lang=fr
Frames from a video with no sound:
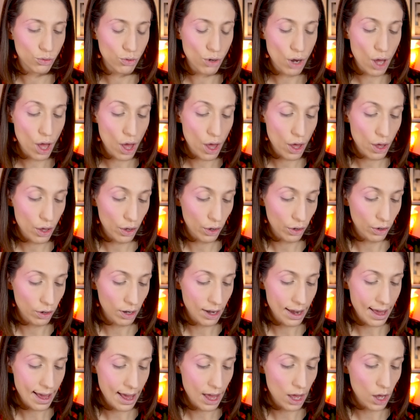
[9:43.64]
couleur,
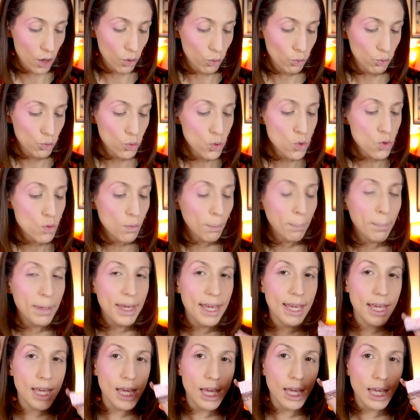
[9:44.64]
la
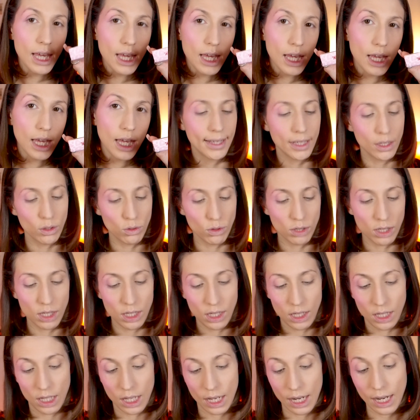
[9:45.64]
woomy donc
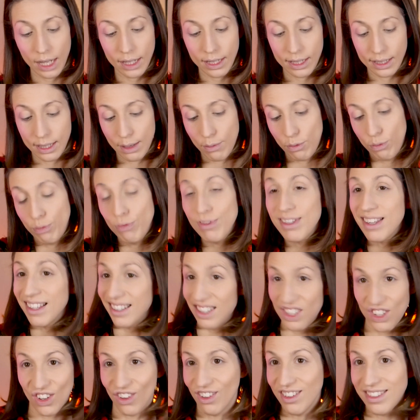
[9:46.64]
qui a l'air d'être un peu plus
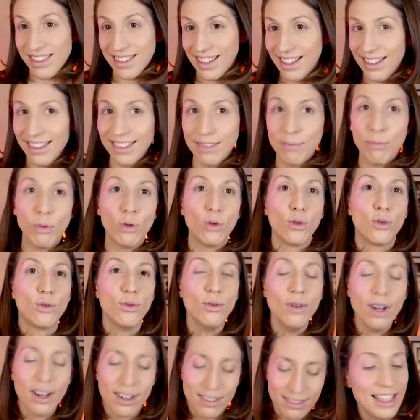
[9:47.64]
intense hein, pour le
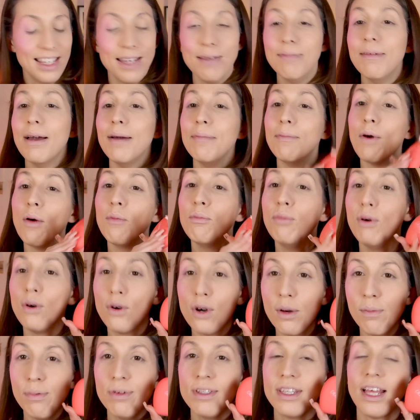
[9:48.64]
coup. Qui est même
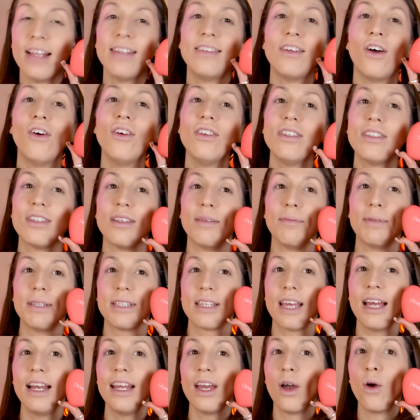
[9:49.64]
beaucoup plus intense
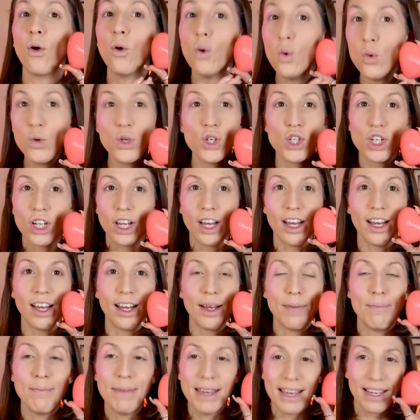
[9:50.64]
parce qu'elle est rouge.
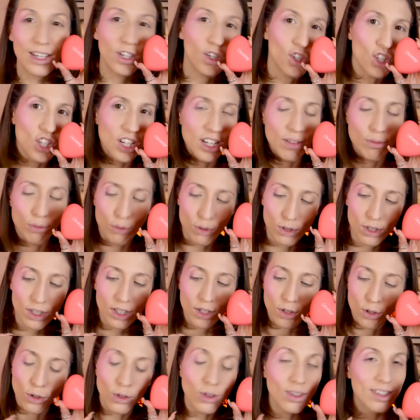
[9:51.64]
Mais quand je l'ai vue,
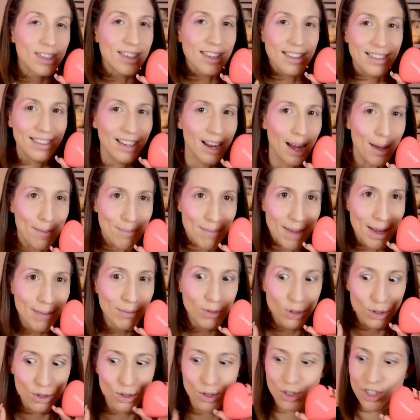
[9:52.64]
j'ai cru que c'était la
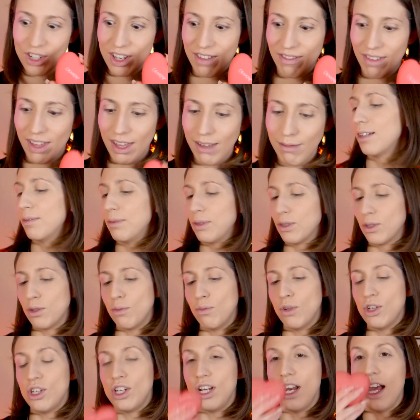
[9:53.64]
même que ce que j'avais. Parce que
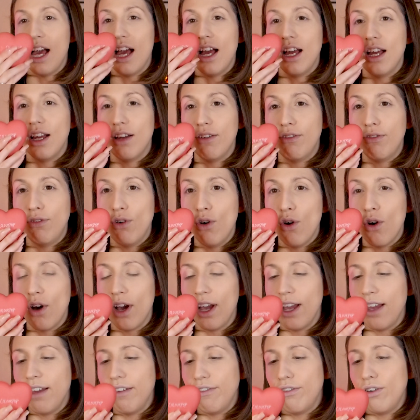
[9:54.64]
moi j'ai la
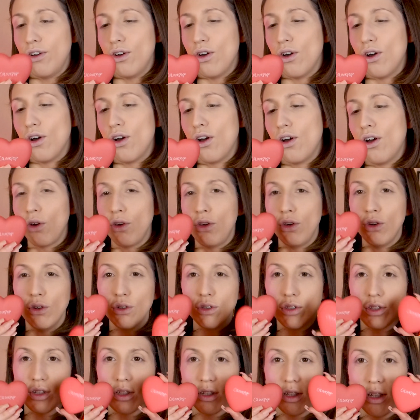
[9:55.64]
Forever
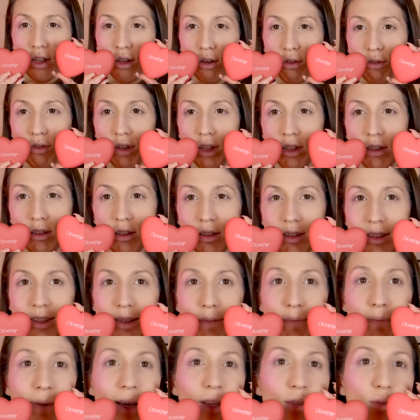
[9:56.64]
Furious et en fait
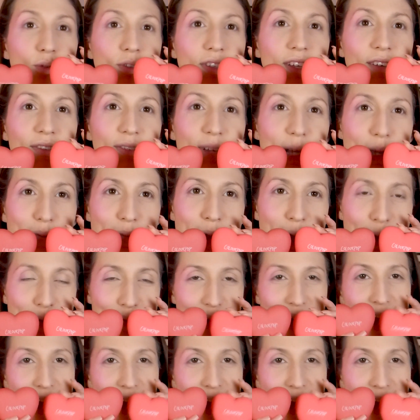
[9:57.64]
c'est pas tout à fait la même.